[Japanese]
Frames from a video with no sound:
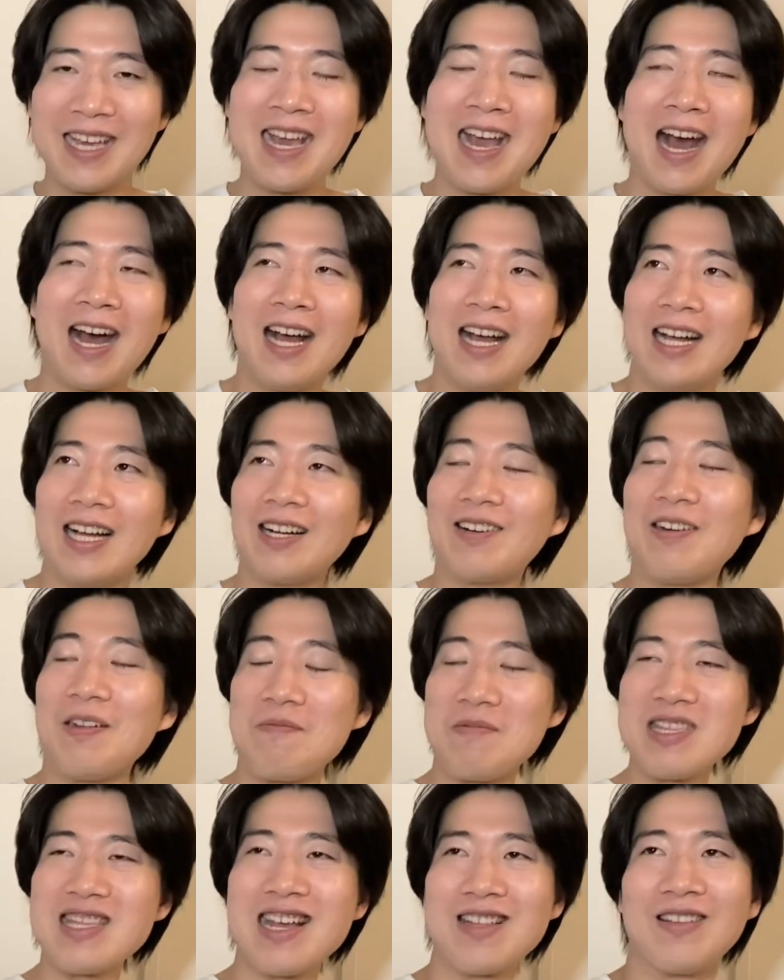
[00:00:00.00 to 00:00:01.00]
いや、こ
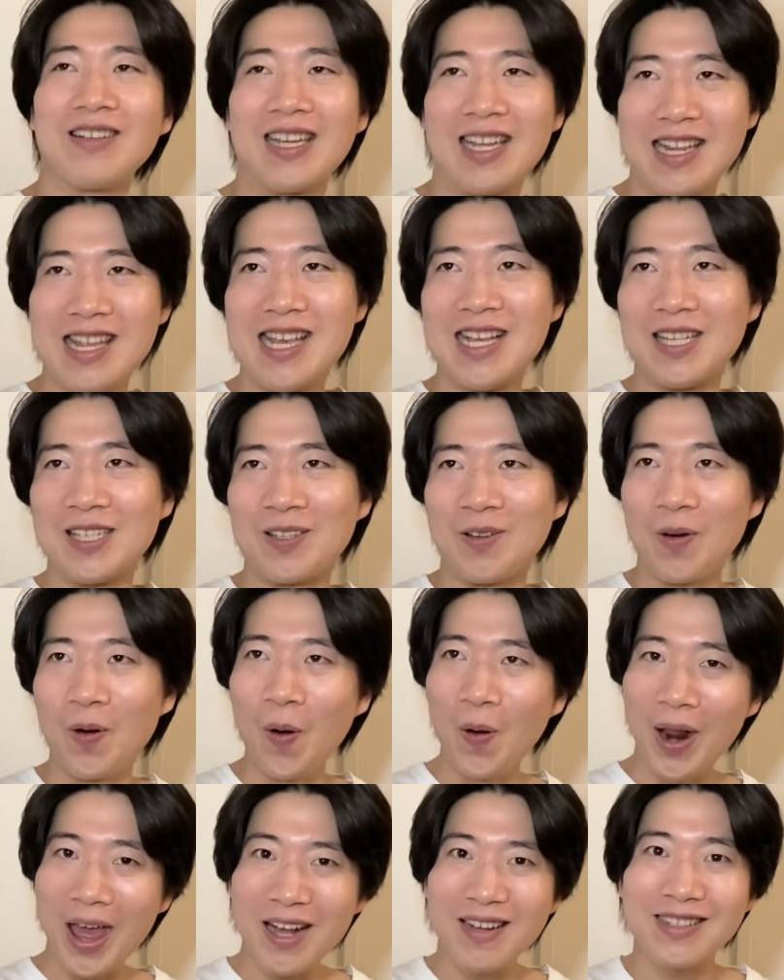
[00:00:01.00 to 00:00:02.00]
れ見た時に、そ
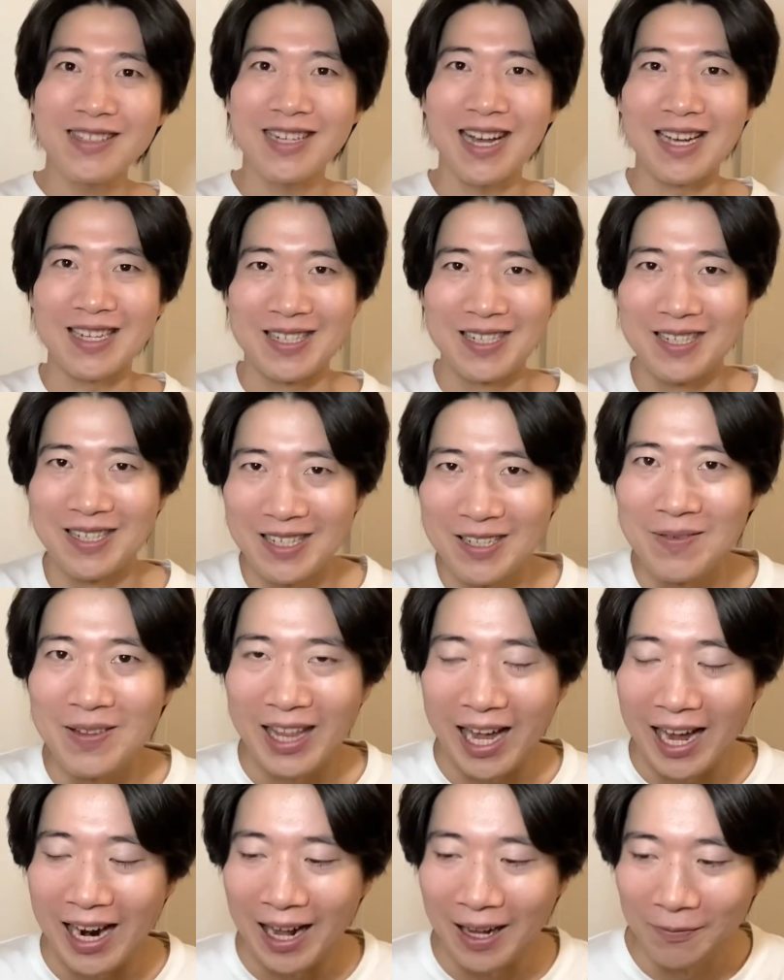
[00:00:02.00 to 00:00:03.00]
こレクチャーする
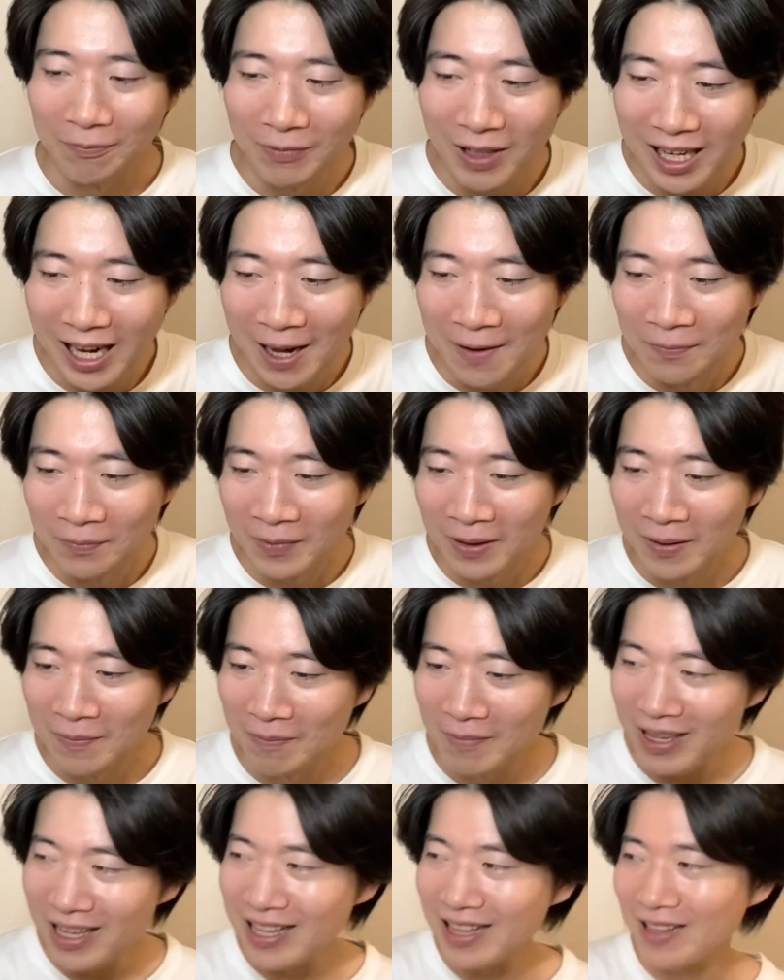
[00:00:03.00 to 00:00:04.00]
みたいな。なんか、
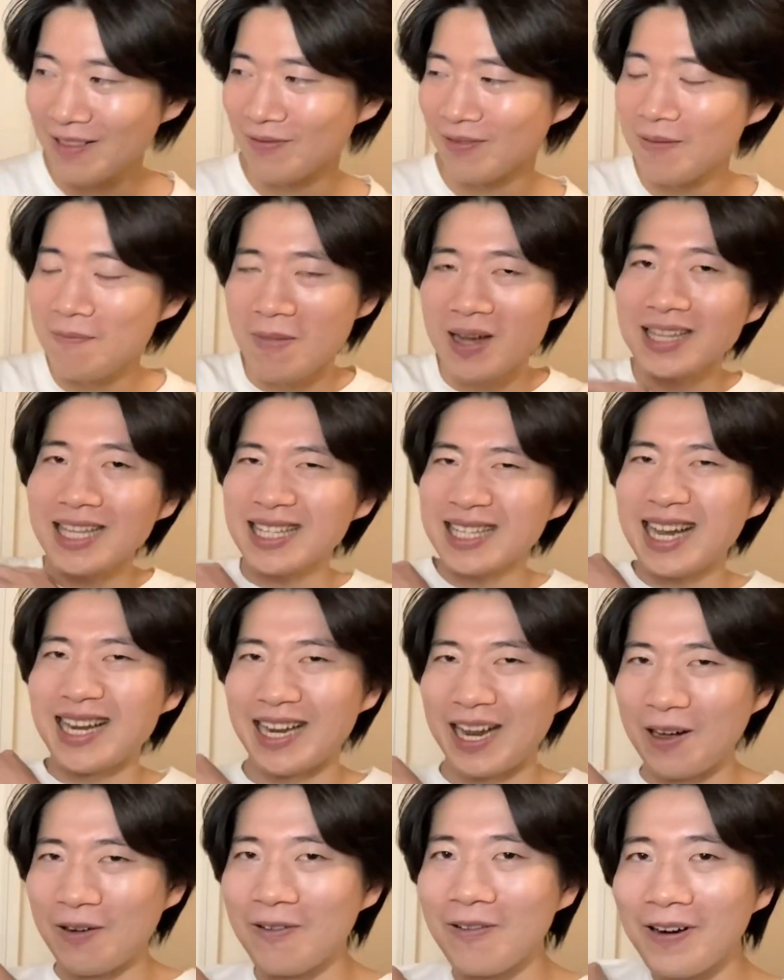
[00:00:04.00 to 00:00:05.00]
み、まあ、確か
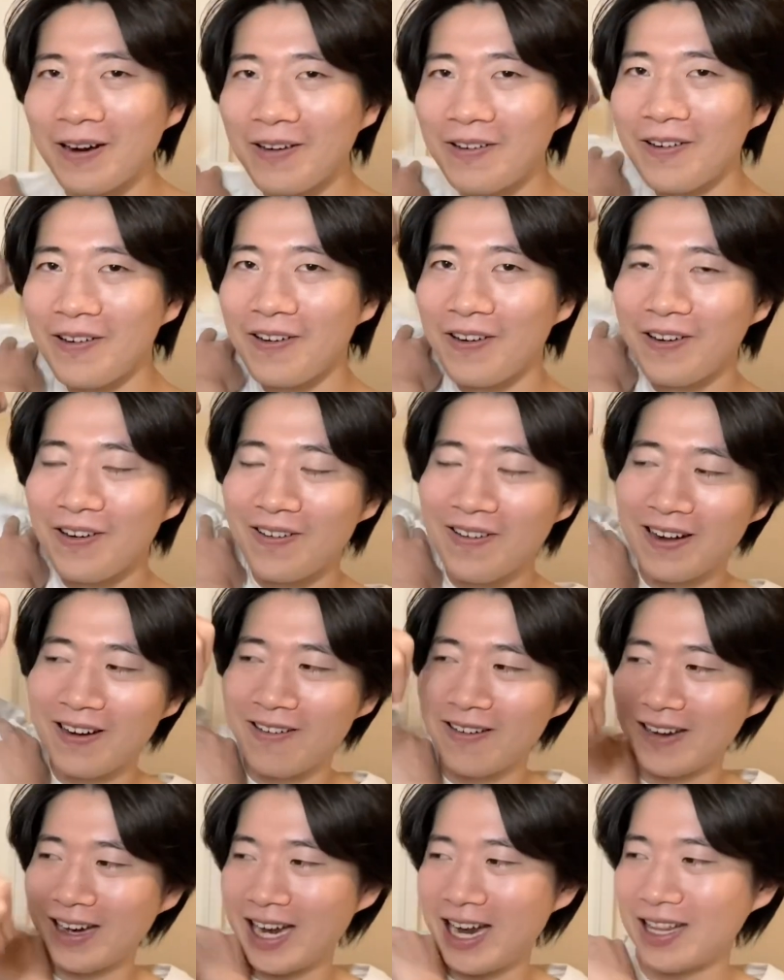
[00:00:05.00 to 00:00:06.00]
にね、ここ、
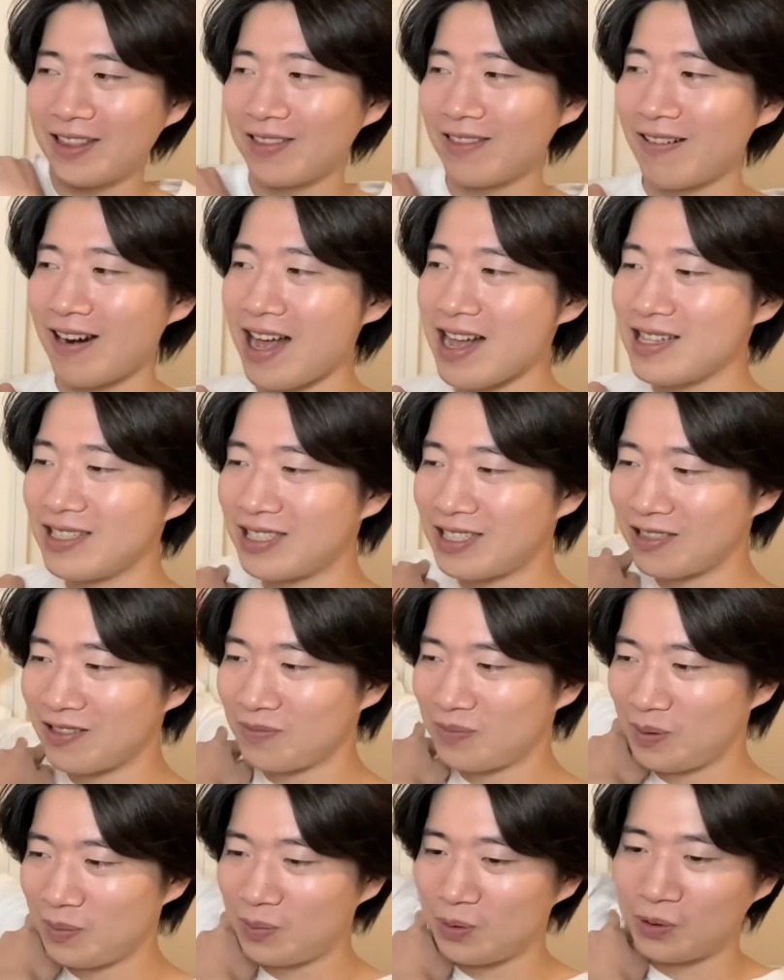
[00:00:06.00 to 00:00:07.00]
ロケットランチ
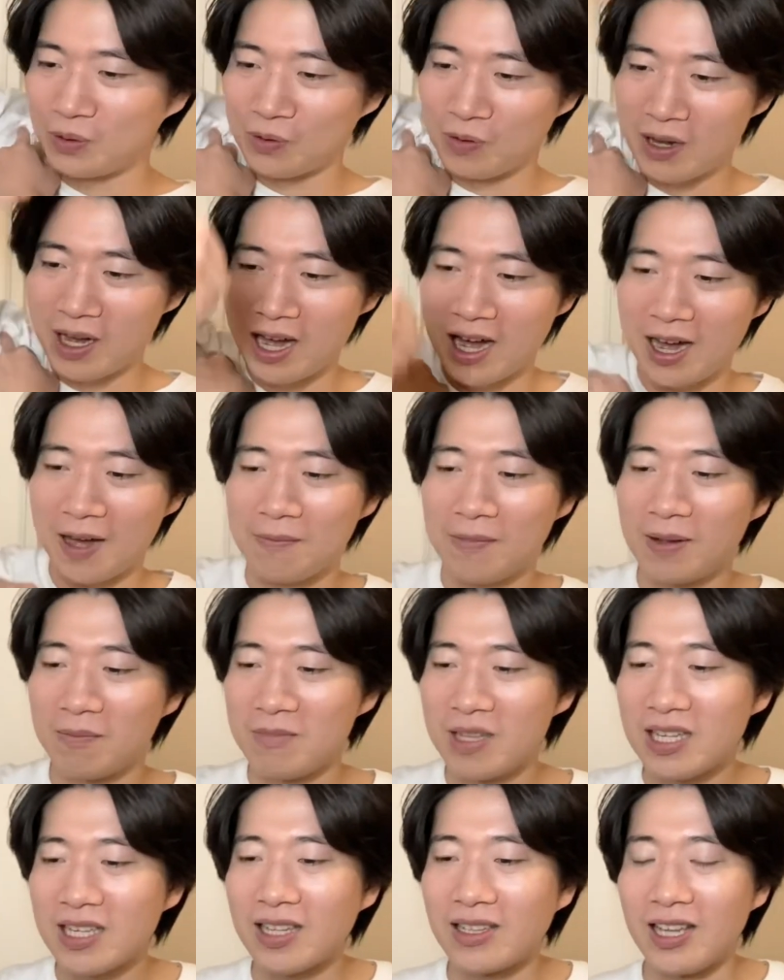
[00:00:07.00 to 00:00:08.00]
の部分は、まあ、
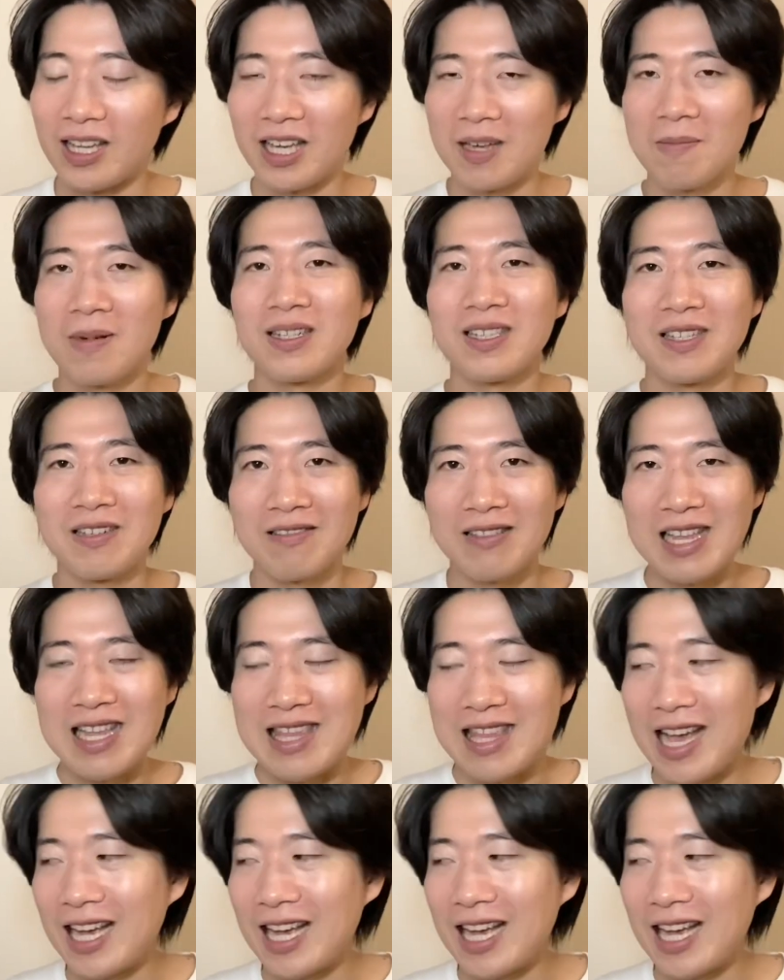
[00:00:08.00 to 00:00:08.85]
皆さんできますよね。